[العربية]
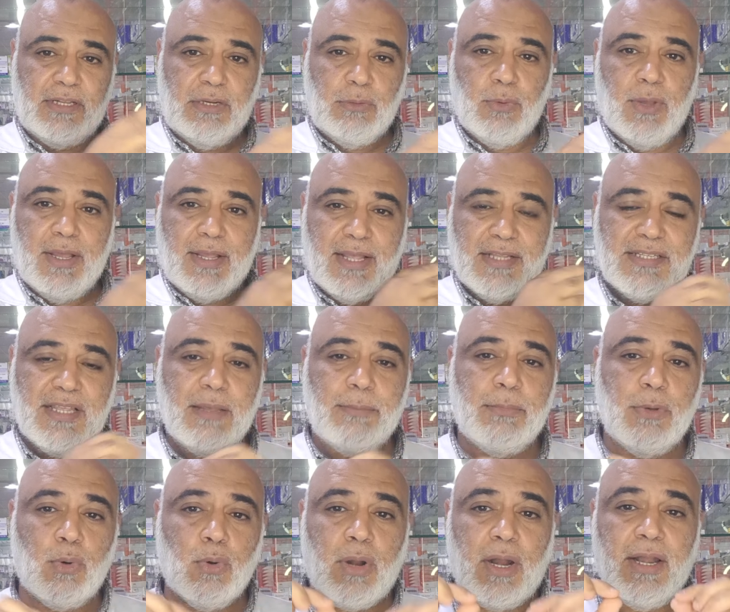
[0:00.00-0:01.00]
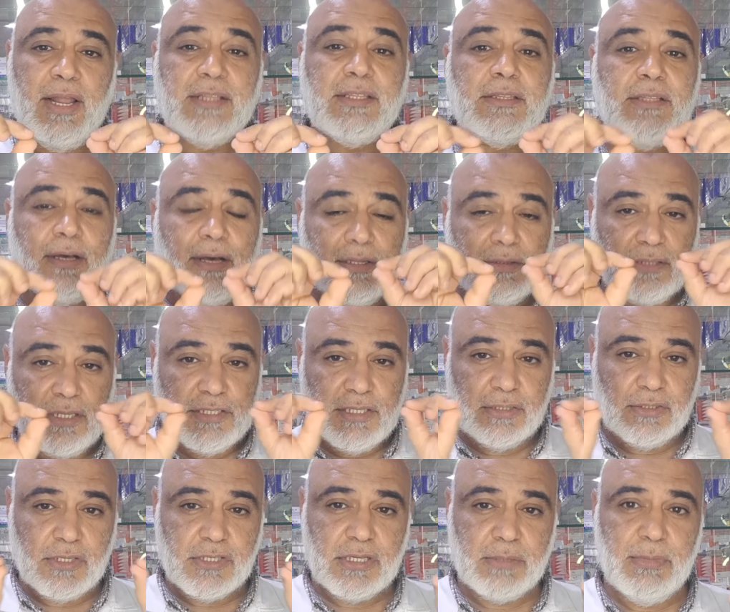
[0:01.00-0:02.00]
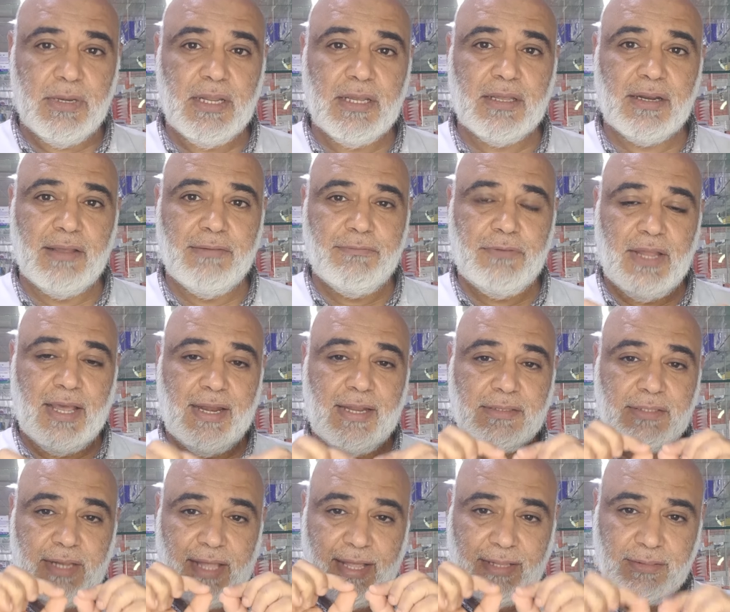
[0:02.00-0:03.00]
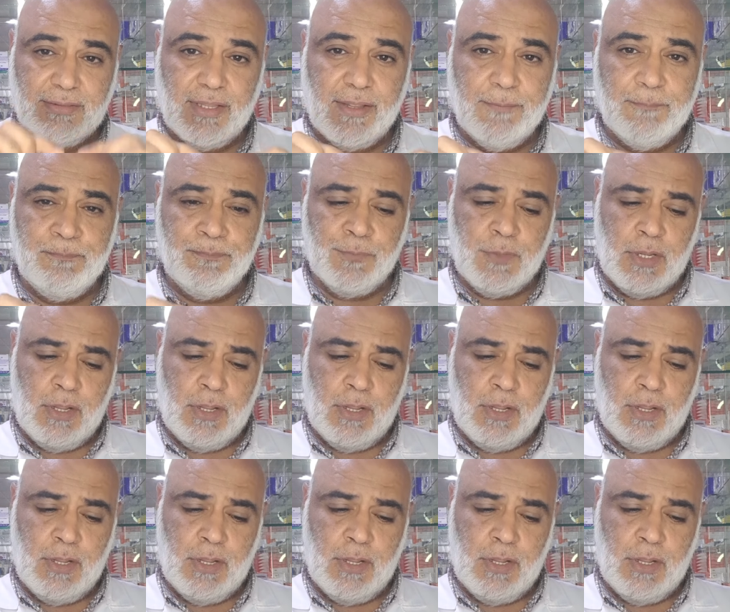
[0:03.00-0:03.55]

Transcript: تجنين وهكذا بجرعه لا تتخطى 16 مللي جرام في الحالات الحاده